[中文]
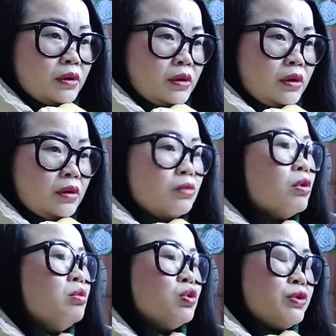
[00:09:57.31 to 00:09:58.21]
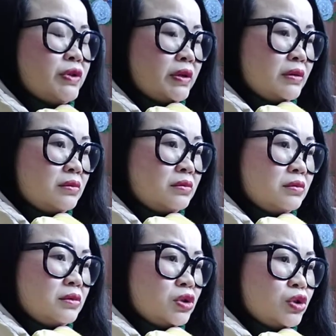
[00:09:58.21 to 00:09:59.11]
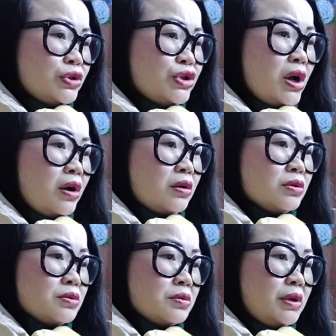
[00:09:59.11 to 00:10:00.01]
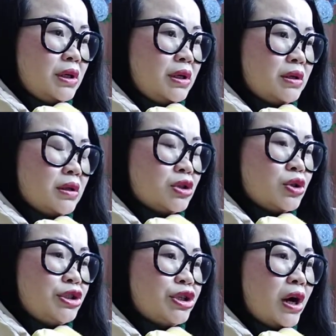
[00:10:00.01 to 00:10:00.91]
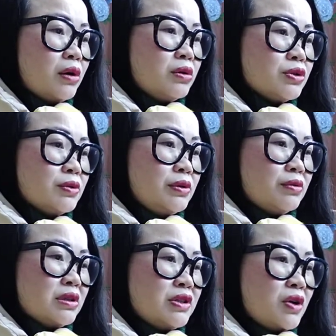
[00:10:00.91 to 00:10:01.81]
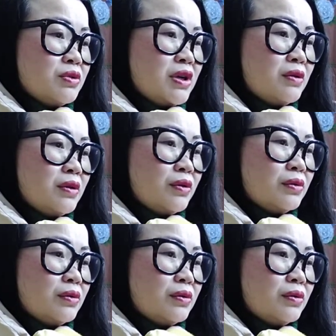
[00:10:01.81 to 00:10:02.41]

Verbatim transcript: 呃，我母亲睡觉了，所以她睡着了，所以我悄悄的